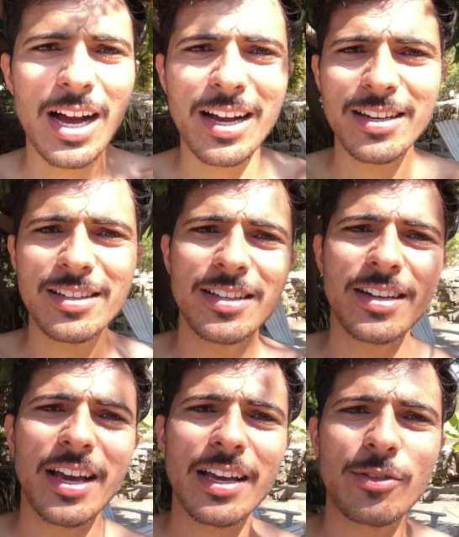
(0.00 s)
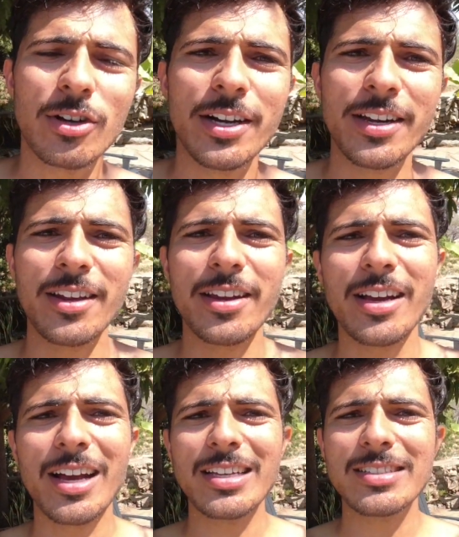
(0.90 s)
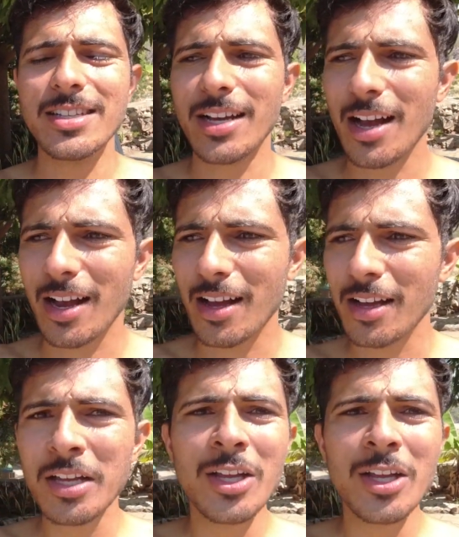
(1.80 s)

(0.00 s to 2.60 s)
आखिरी दिन है वॉल्टियरिंग का इस जगह का